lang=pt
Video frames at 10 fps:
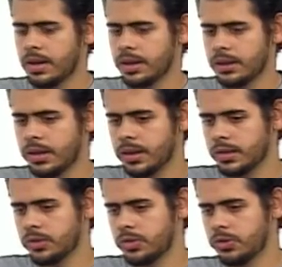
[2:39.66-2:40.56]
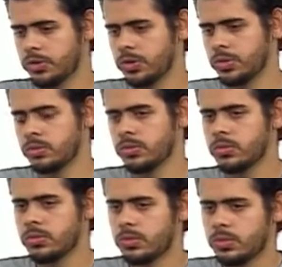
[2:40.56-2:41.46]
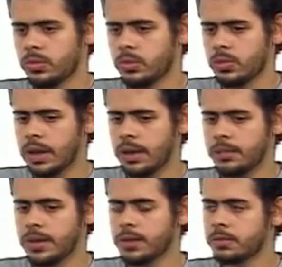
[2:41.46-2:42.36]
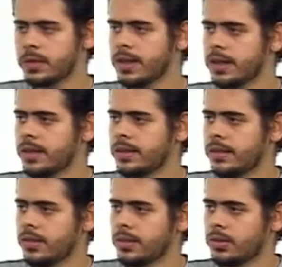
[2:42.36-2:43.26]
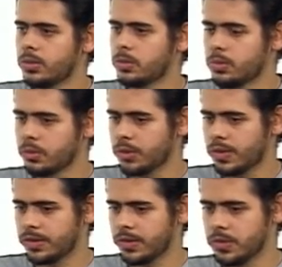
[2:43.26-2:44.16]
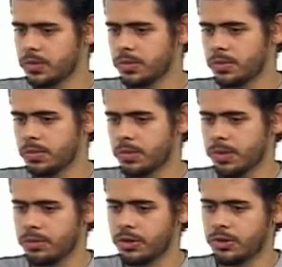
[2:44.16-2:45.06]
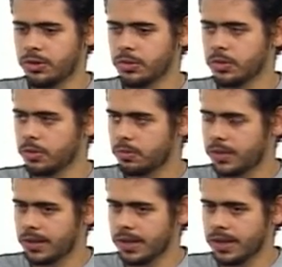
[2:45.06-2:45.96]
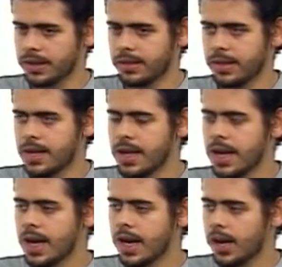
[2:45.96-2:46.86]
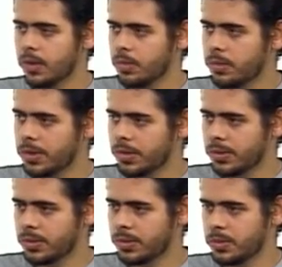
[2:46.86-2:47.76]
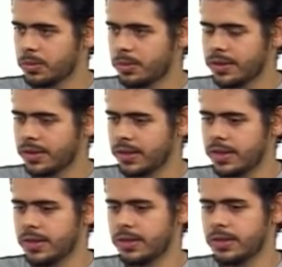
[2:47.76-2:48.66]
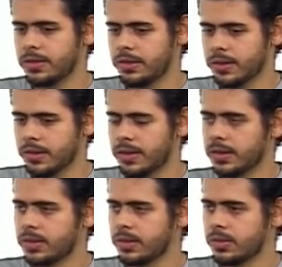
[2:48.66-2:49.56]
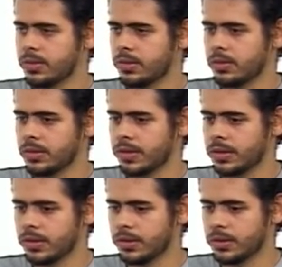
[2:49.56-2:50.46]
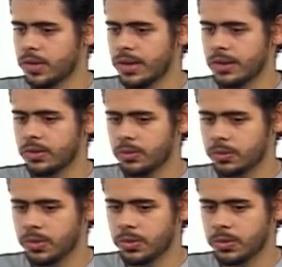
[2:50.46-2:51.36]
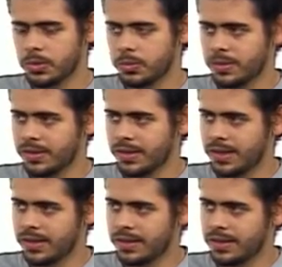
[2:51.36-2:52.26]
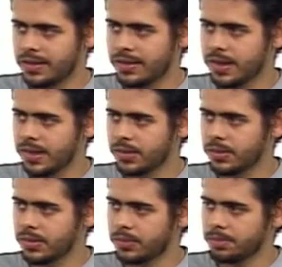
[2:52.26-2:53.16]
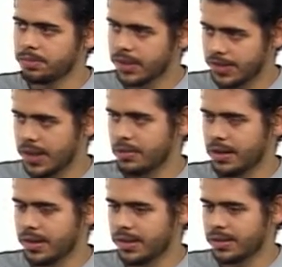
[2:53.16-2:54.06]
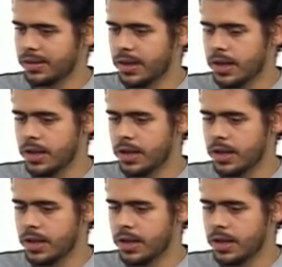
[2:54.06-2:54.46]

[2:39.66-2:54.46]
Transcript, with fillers: A ideia surgiu da minha experiência no mundo da saúde, propriamente nos hospitais, acompanhando pacientes, visitando, conversando, sobretudo pacientes em estados terminais.